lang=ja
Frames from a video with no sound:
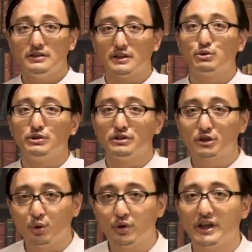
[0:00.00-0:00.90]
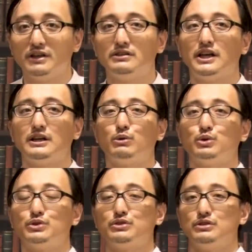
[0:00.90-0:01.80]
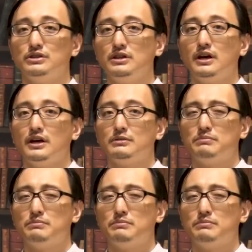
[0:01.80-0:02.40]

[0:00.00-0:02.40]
だそういうストーキング的なことをする